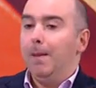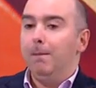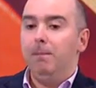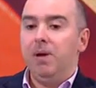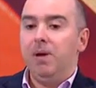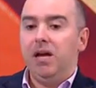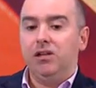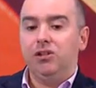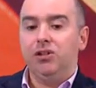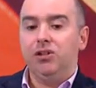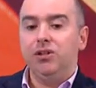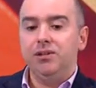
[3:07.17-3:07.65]

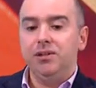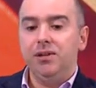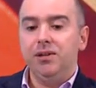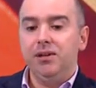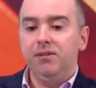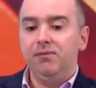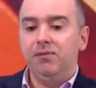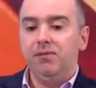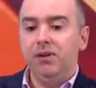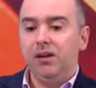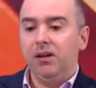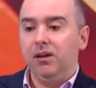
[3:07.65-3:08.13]
Mas isto
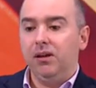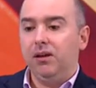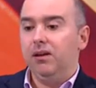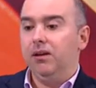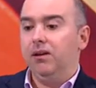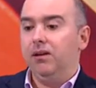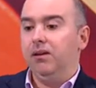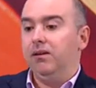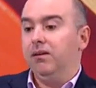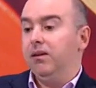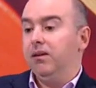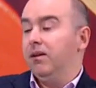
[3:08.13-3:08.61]
significa
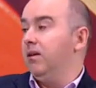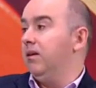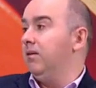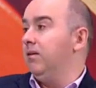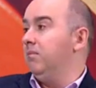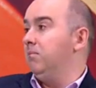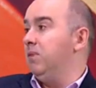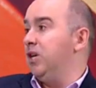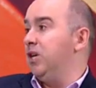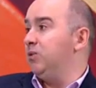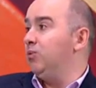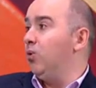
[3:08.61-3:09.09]
que
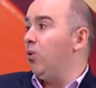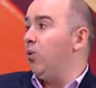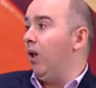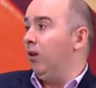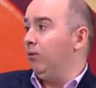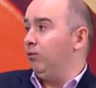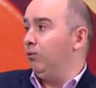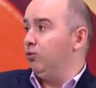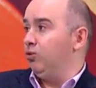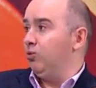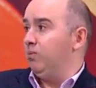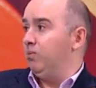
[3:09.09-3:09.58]
mesmo com
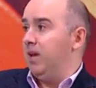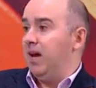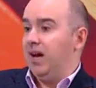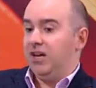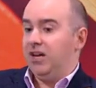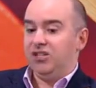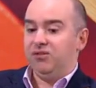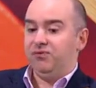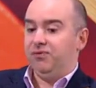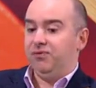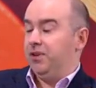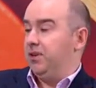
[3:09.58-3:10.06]
alguns
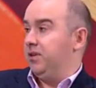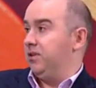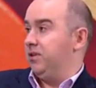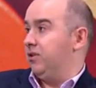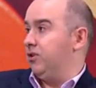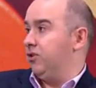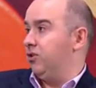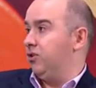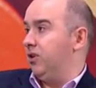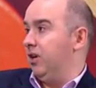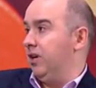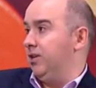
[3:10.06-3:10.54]
milhares de
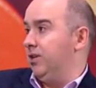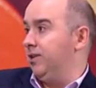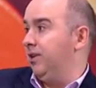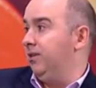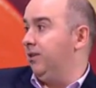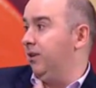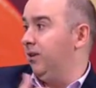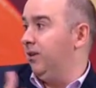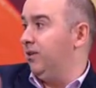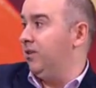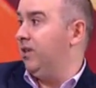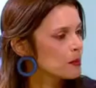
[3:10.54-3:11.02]
vezes, as
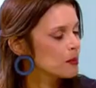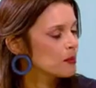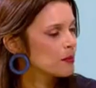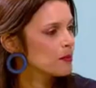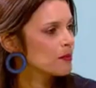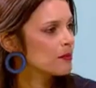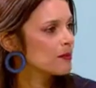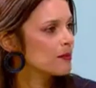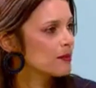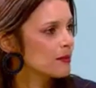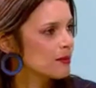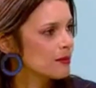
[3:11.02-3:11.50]
centenas de
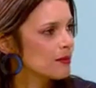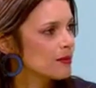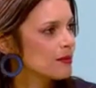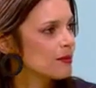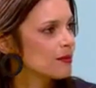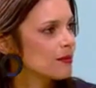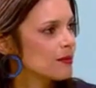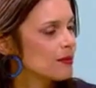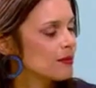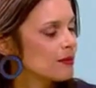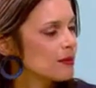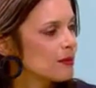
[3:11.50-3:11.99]
amigos por pessoa
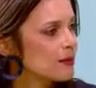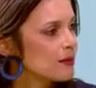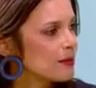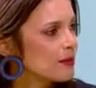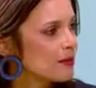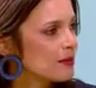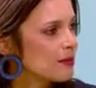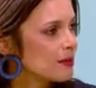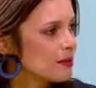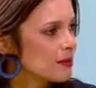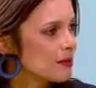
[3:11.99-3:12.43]
chega a cinco,